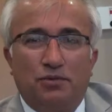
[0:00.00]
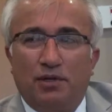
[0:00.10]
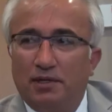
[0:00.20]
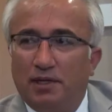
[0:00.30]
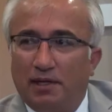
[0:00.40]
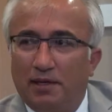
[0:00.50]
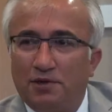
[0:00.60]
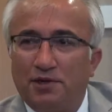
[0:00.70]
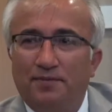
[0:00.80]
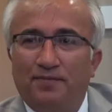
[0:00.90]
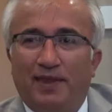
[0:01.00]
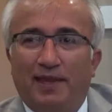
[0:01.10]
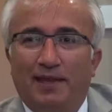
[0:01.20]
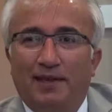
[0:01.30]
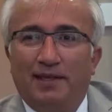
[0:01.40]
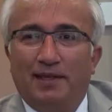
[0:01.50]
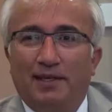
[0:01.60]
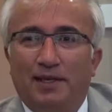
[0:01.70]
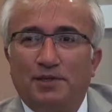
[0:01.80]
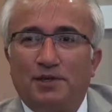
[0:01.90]
Kütahya'ya gelişi
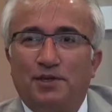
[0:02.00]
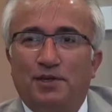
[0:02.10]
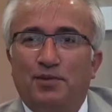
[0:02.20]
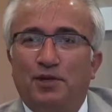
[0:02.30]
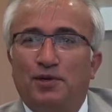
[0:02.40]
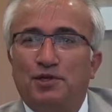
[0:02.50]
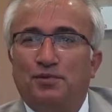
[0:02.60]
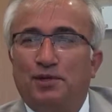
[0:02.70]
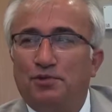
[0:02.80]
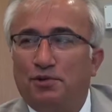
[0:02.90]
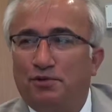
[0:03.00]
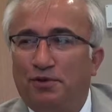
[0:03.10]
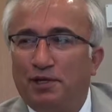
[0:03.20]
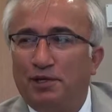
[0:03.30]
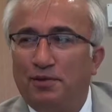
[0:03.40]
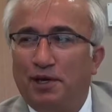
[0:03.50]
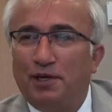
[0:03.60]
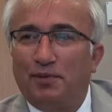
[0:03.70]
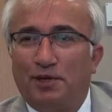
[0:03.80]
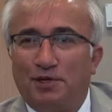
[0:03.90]
esasında benim açımdan çok farklı bir
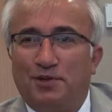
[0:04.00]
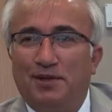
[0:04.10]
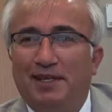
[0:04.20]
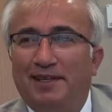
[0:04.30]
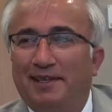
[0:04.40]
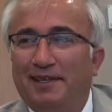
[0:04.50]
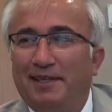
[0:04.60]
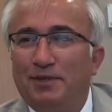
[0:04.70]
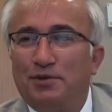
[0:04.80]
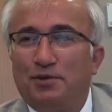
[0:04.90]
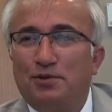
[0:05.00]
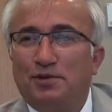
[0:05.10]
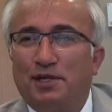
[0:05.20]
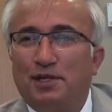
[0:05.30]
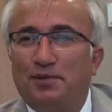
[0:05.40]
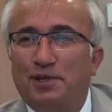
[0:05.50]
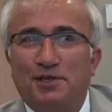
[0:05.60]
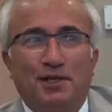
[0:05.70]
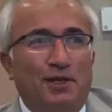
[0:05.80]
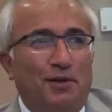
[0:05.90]
anlam taşıyor. Çünkü Saadet
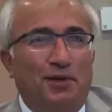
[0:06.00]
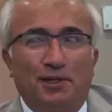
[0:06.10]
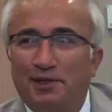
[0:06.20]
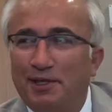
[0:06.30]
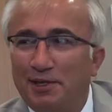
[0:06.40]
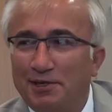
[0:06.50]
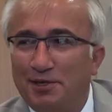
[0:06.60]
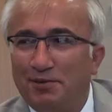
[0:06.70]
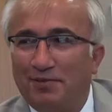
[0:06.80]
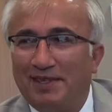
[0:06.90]
Partisi'nden AK Parti'ye geçtiğim